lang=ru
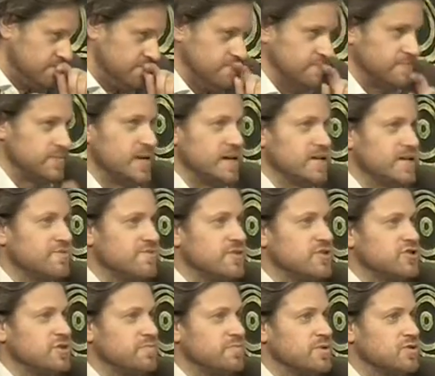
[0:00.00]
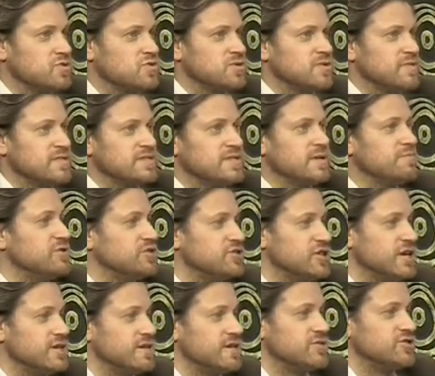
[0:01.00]
на этом вечере присутствовал
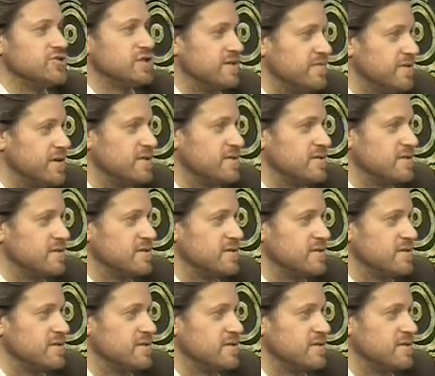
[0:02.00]
замечательный человек,